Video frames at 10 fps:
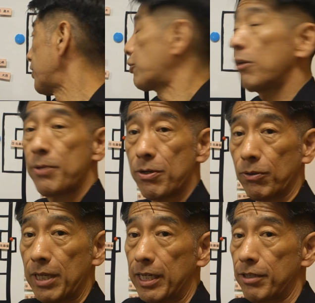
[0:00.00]
日日曜日に行
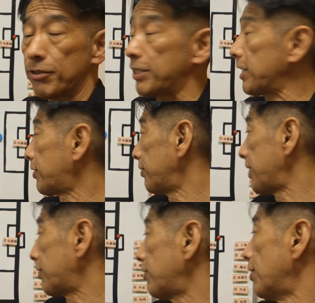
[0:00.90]
われる J2
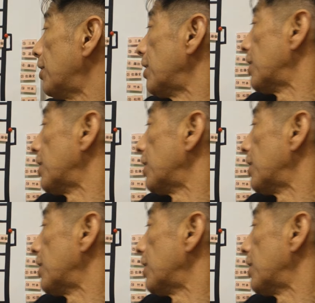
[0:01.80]
リーグ、